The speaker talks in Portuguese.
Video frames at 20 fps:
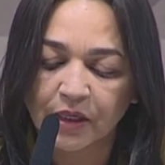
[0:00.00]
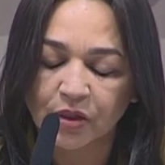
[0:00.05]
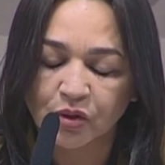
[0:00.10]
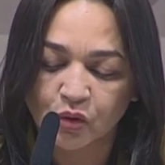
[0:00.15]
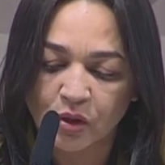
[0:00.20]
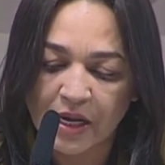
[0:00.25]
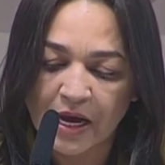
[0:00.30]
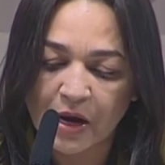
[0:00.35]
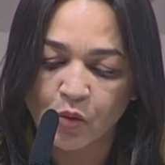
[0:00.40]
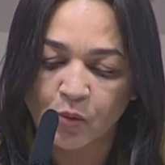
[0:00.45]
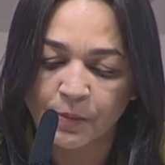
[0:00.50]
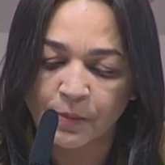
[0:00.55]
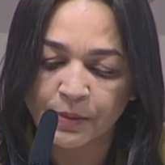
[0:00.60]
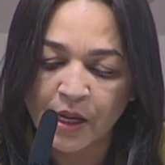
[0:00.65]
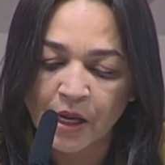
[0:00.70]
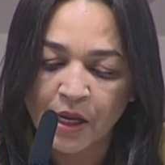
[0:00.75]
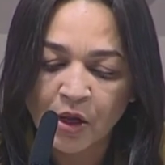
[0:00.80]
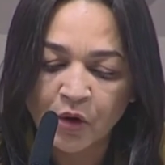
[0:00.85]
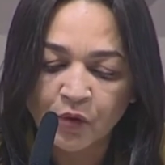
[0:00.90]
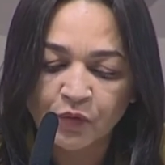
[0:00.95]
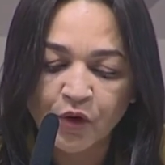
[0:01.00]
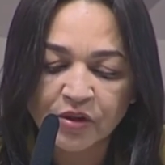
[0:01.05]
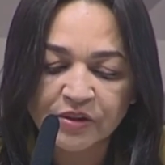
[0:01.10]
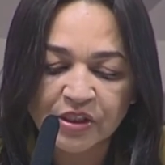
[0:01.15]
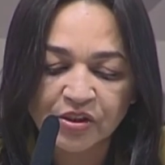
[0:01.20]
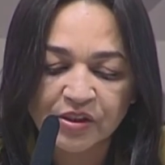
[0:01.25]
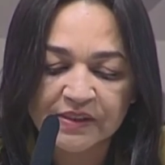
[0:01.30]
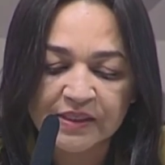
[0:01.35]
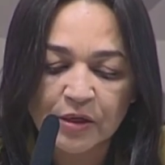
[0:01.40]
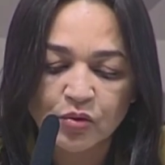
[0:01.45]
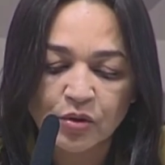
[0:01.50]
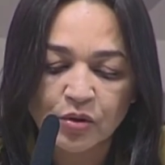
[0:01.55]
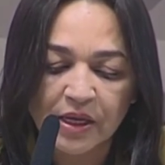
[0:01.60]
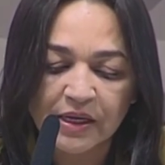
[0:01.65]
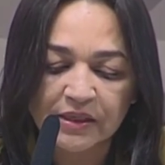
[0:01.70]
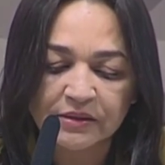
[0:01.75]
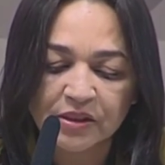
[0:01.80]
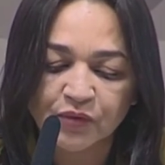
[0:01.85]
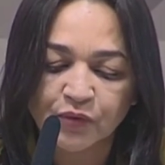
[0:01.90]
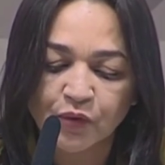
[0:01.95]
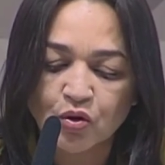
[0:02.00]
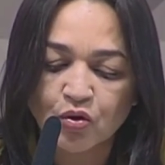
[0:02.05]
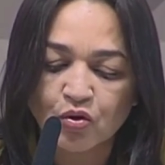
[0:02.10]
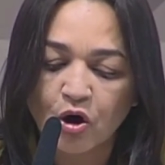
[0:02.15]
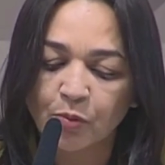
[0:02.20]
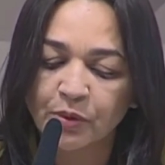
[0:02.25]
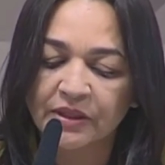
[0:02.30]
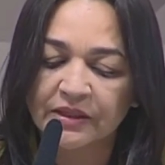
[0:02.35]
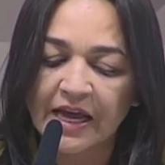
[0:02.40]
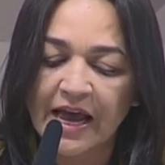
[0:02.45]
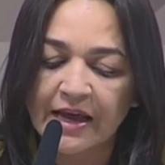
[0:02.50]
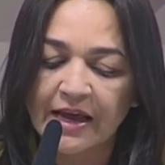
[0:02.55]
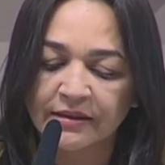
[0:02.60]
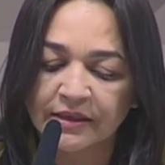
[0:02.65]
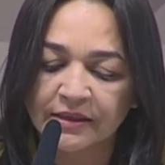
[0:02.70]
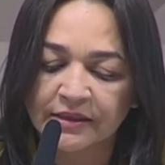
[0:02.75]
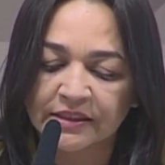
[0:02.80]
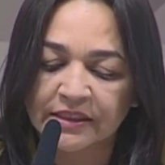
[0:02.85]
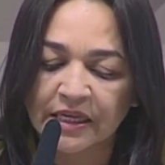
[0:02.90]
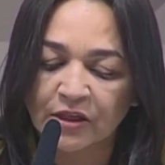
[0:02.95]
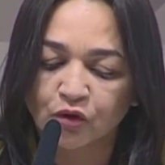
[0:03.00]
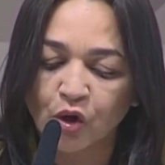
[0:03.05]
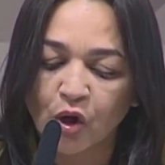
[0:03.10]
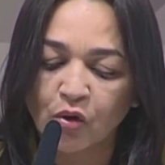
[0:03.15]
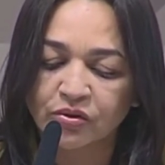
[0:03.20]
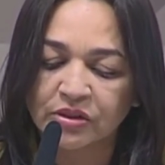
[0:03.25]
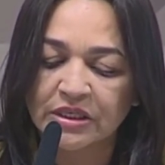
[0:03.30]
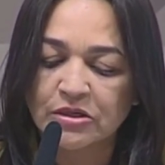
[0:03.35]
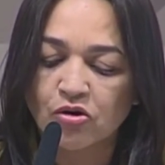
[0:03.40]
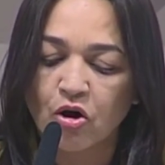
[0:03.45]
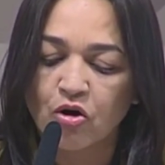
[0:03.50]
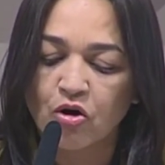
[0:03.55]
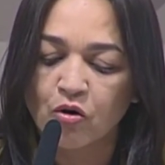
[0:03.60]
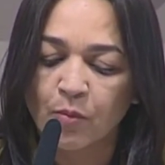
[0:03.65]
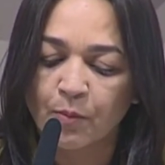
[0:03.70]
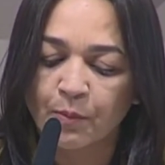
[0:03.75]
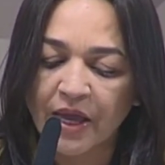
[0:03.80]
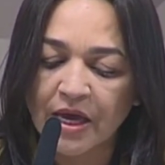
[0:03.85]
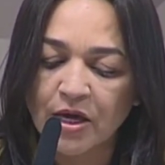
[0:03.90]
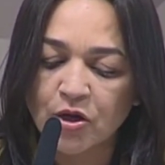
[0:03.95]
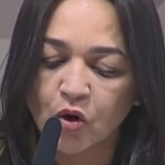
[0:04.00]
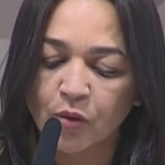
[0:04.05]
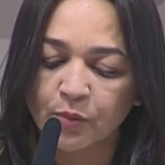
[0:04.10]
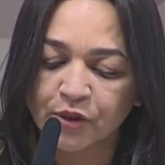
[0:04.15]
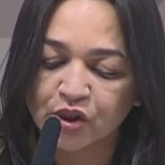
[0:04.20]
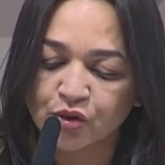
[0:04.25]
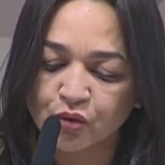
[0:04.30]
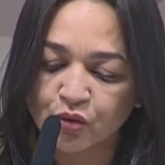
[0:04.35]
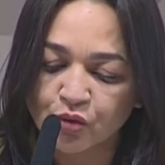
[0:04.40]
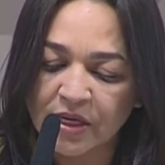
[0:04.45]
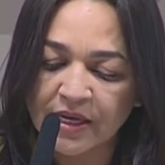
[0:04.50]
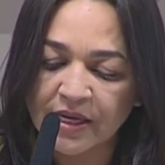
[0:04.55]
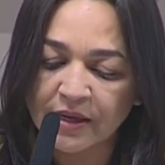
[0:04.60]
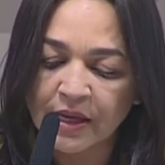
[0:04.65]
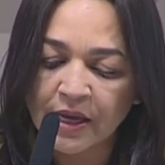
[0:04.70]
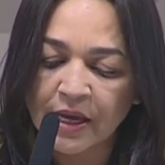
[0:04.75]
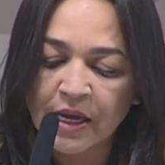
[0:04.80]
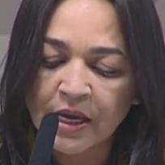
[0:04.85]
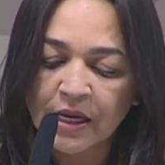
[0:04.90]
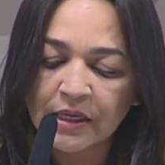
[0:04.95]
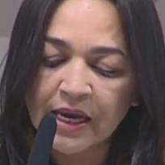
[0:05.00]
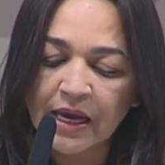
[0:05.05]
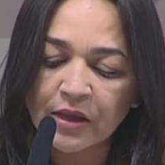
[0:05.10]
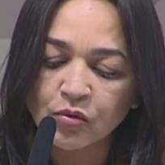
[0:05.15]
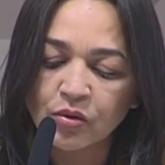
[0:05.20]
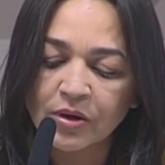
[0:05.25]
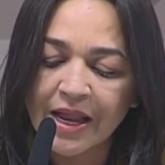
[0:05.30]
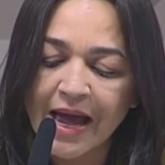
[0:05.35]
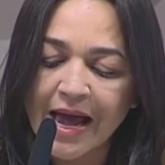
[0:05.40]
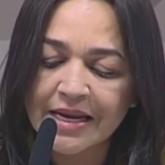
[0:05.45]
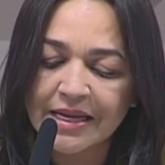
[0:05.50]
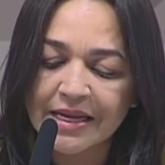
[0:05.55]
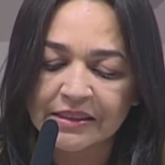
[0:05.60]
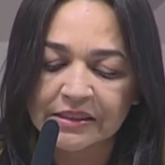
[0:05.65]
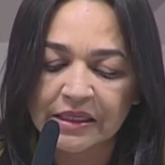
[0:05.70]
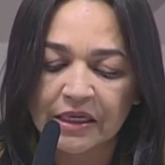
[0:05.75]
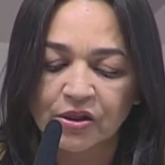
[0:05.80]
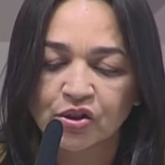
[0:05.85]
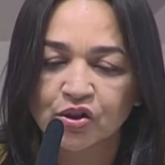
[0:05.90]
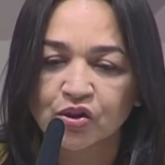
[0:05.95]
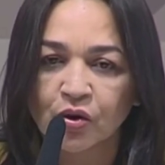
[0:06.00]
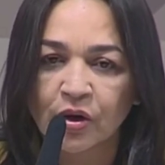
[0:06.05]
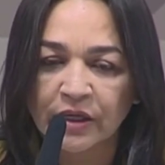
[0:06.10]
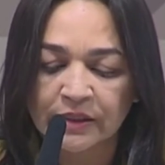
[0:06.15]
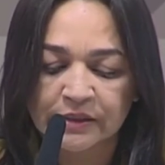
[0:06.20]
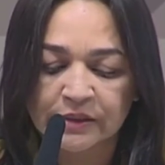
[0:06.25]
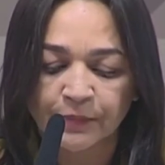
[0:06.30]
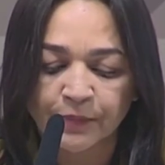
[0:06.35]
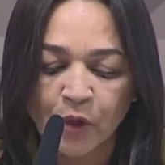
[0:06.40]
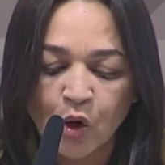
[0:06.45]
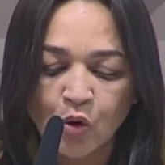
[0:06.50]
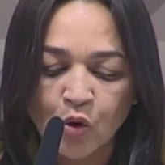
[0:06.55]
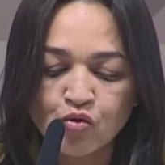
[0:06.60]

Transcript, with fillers: eleitoral. Forças de segurança foram cooptadas, tentou-se corromper, obstruir e anular as eleições.